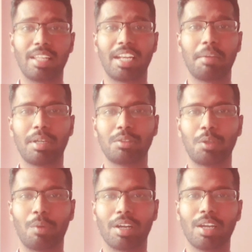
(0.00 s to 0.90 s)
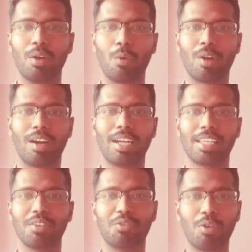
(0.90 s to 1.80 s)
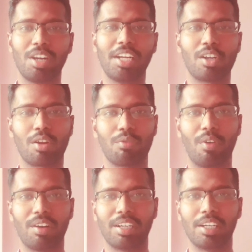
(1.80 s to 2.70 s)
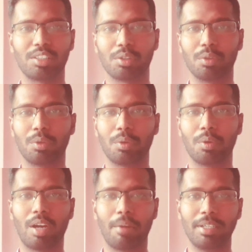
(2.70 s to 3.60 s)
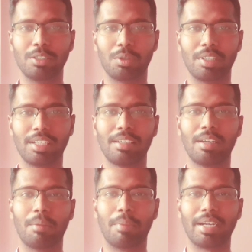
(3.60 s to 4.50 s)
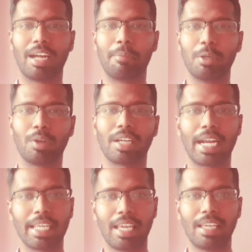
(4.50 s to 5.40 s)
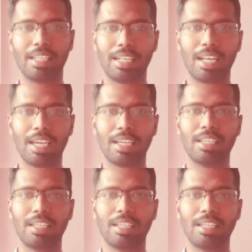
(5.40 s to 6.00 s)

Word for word: நிறைய பேர் சொல்லுவாங்க ஒரு நாளைக்கு ஃபோர் லிட்டர் ஆஃப் வாட்டர் எடுத்துக்கணும் அப்படின்னு சொல்லிட்டு பட் அப்படி ஒரு கணக்கே இல்லை